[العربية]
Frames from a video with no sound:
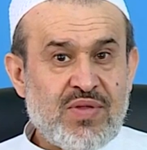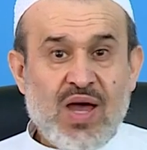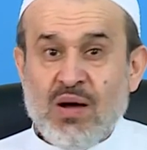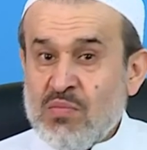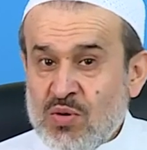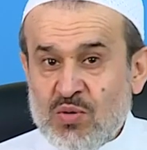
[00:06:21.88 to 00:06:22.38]

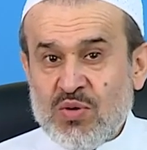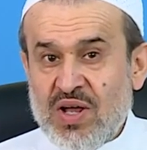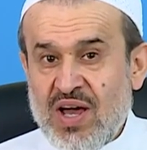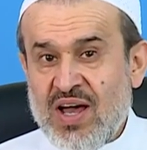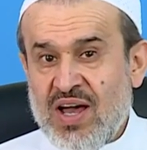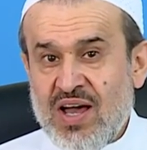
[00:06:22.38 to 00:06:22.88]

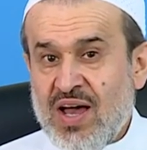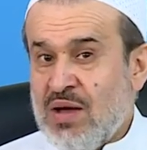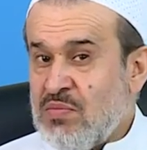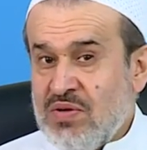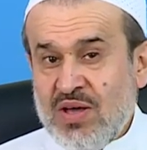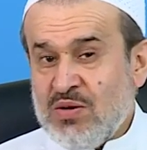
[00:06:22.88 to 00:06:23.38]
أمرنا
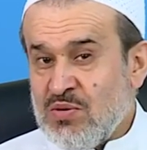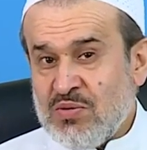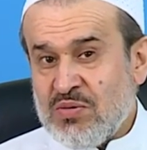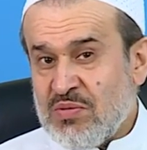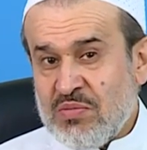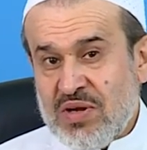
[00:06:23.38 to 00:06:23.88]

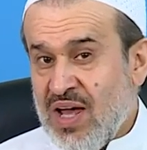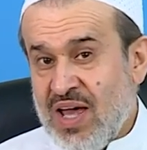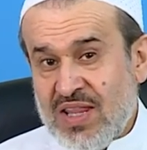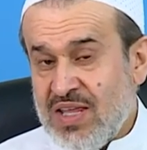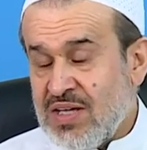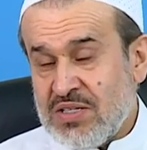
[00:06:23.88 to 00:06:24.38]
أبين من
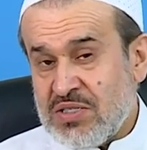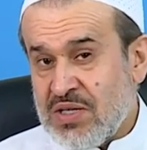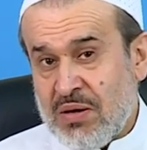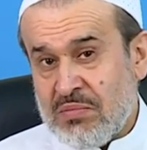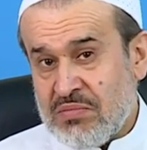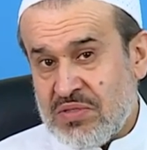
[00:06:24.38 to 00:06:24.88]
هذه
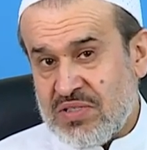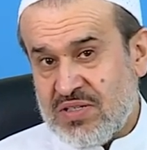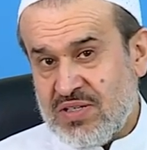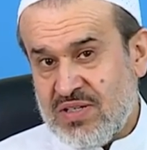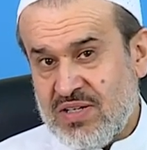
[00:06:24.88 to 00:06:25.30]
الشمس